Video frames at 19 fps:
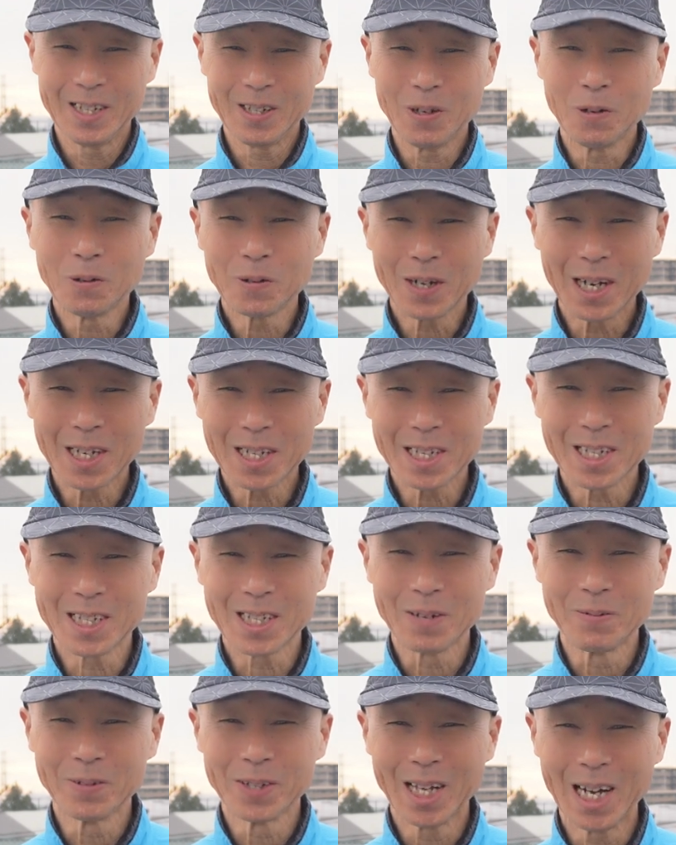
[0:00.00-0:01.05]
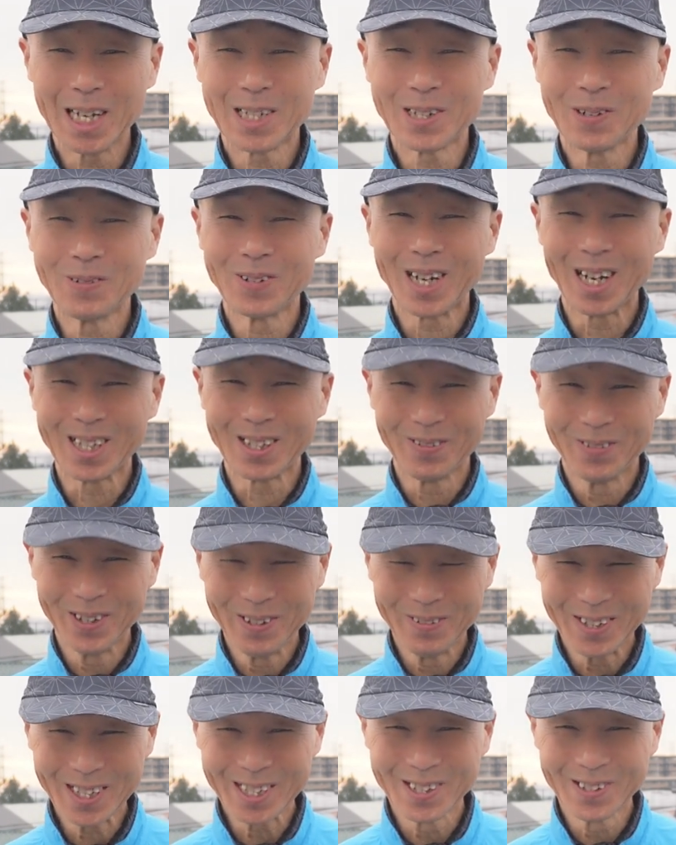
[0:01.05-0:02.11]
夜更かししても大丈夫かと思
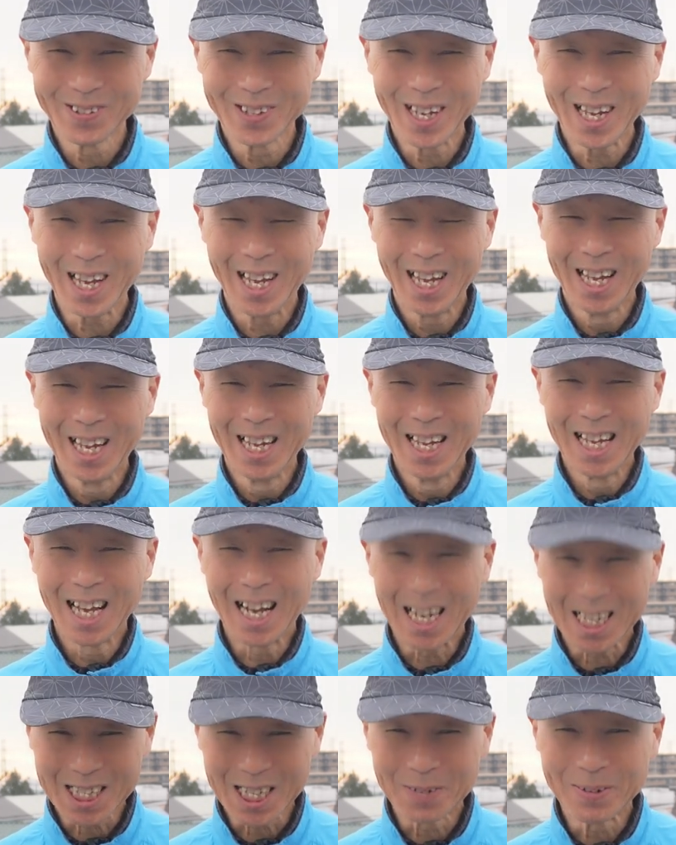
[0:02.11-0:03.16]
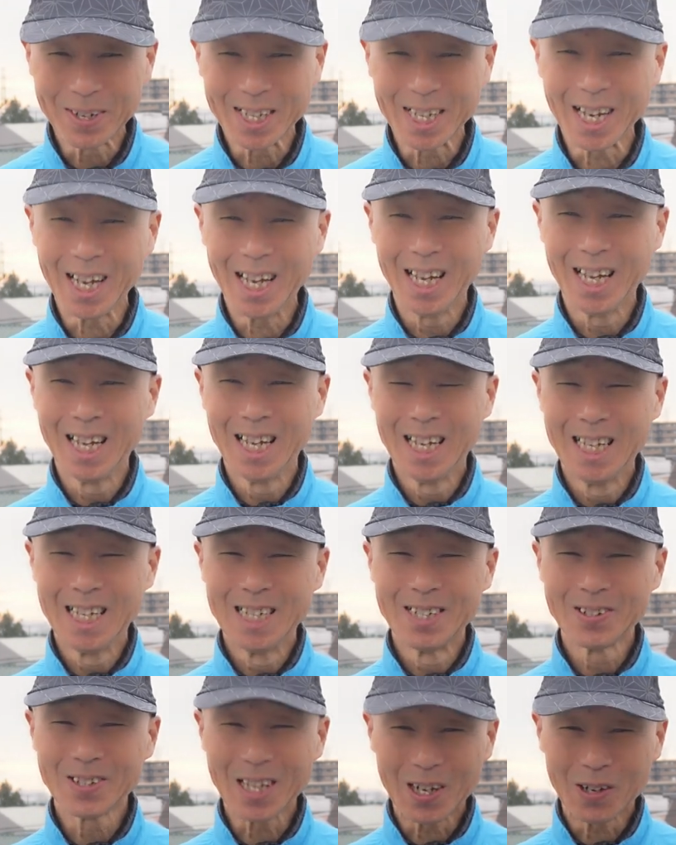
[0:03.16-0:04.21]
いますので朝まで
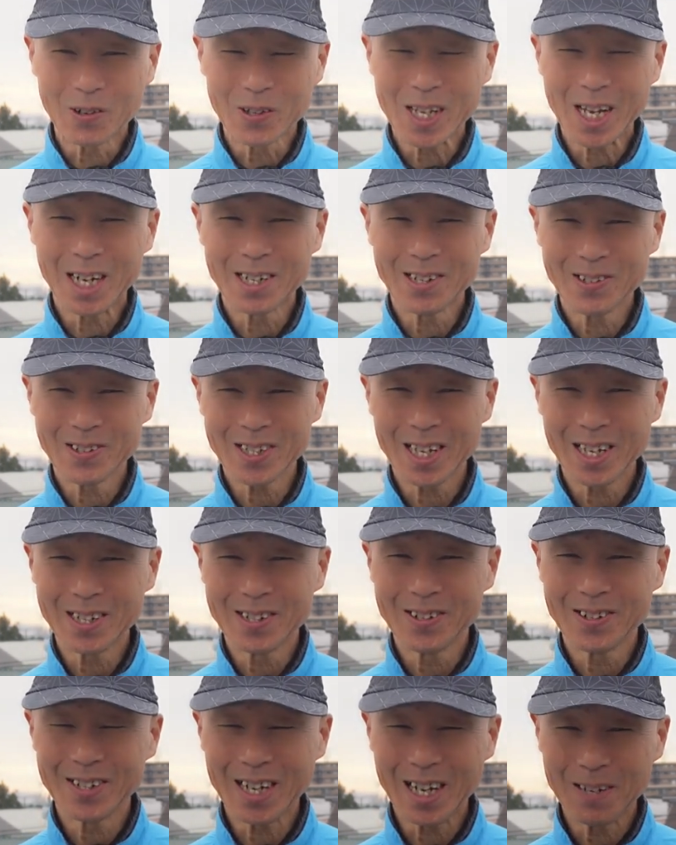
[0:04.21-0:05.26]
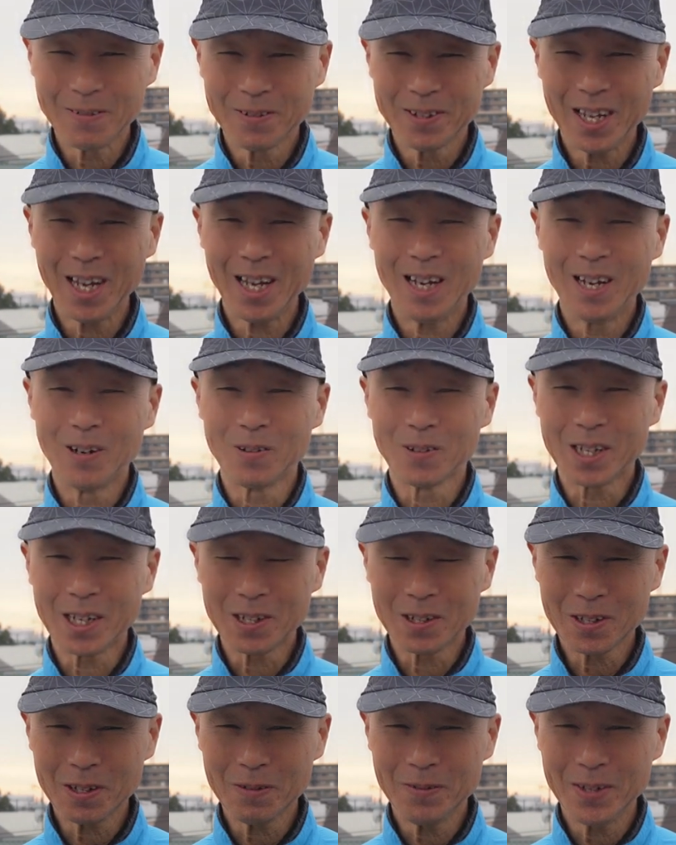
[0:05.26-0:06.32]
双子座流星群ライブでお
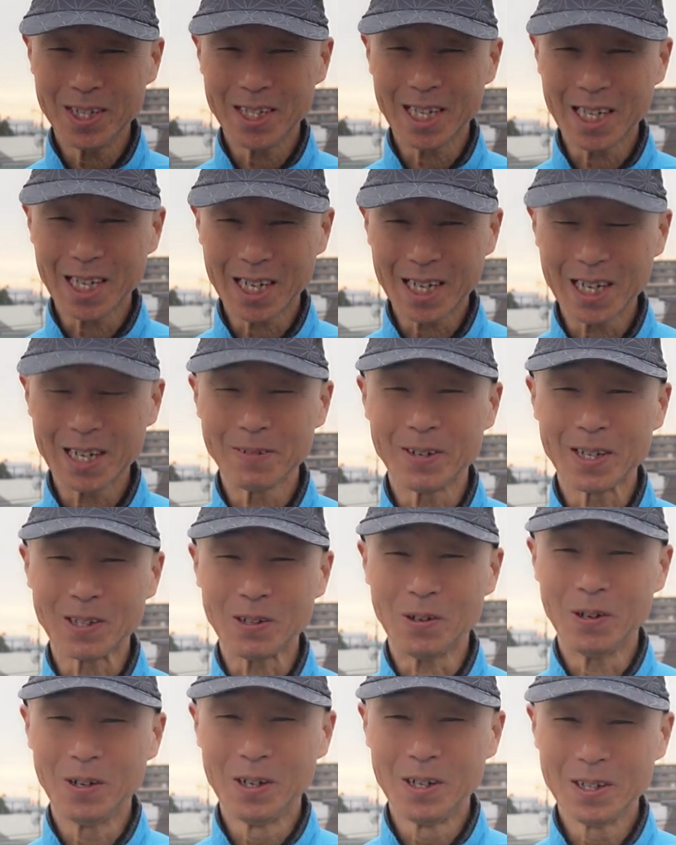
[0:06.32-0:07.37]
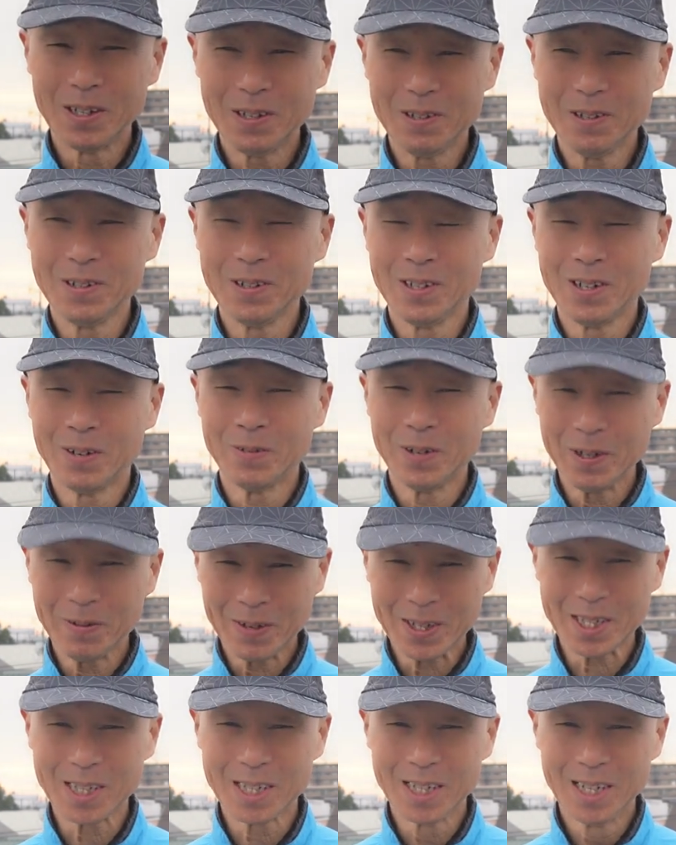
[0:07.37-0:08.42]
楽しみいただければというふうに思い
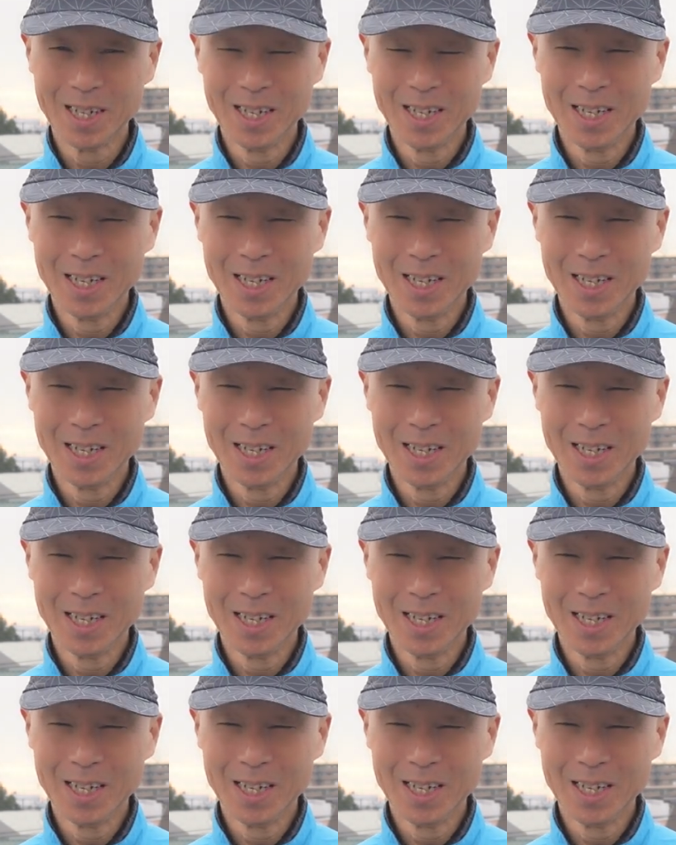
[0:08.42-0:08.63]
ます